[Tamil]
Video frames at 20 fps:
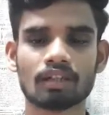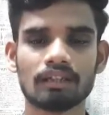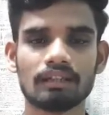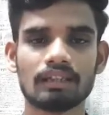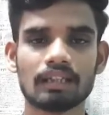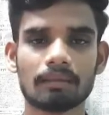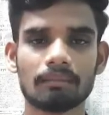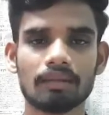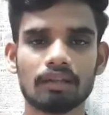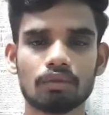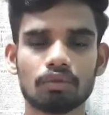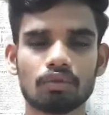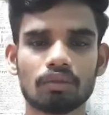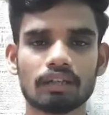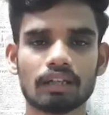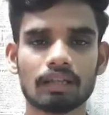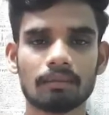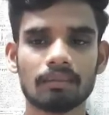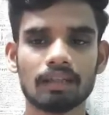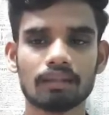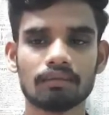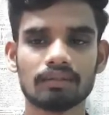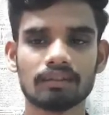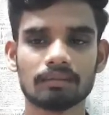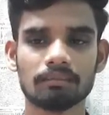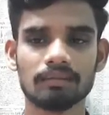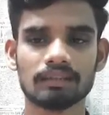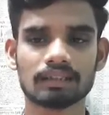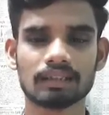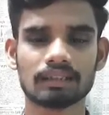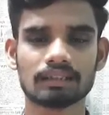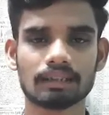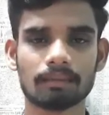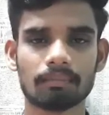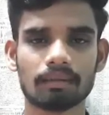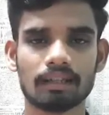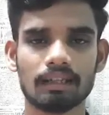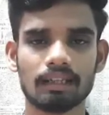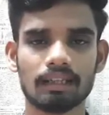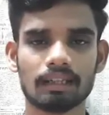இது நம்ம நூறு கிராம் அளவு இந்த பிஸ்கெட்டை
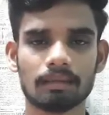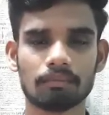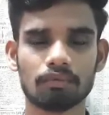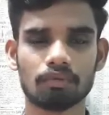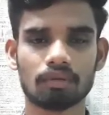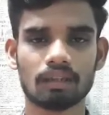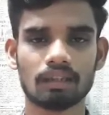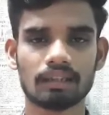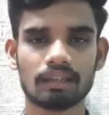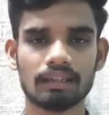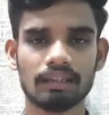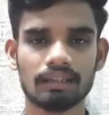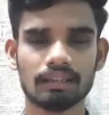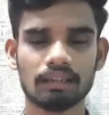சாப்பிட்றனால நம்ம உடலுக்கு